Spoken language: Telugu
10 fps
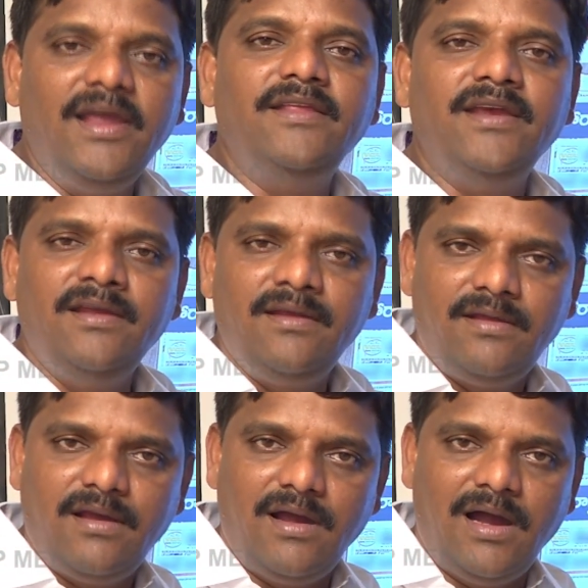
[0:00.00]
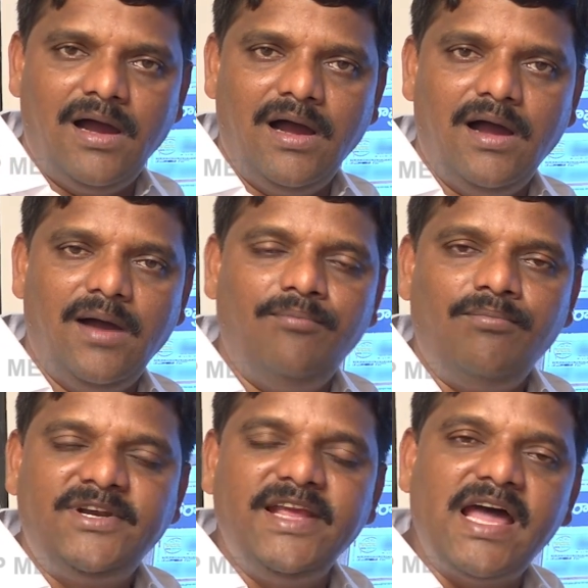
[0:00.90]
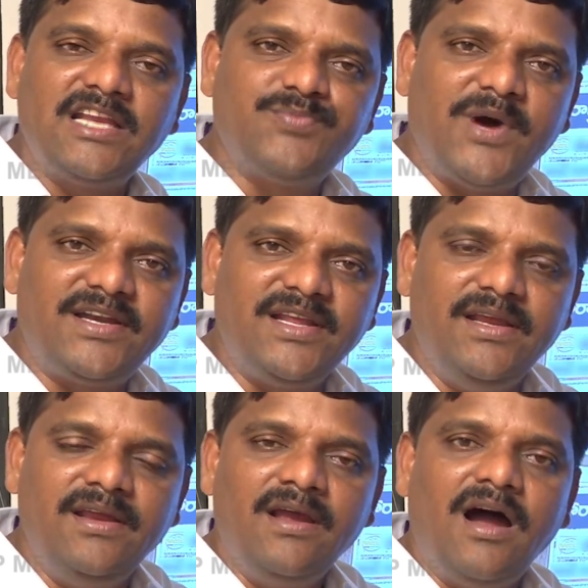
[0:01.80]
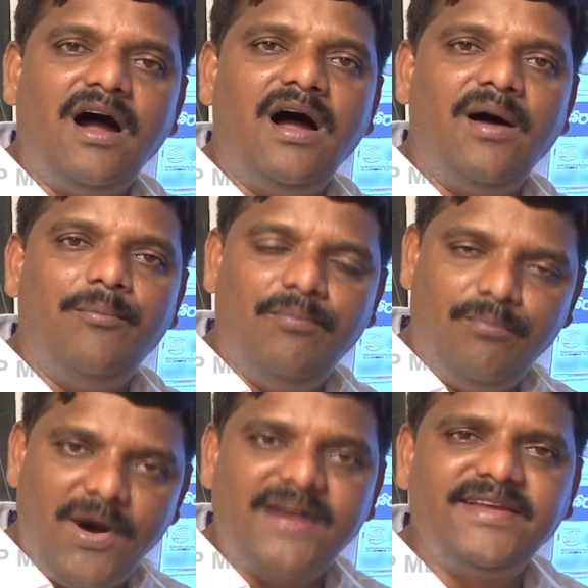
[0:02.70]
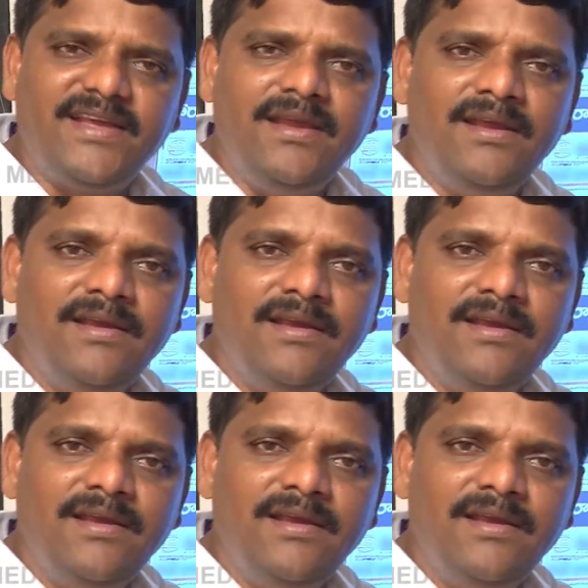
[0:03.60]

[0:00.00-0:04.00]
ఏది టిఆర్ఎస్ పార్టీ పార్టీకి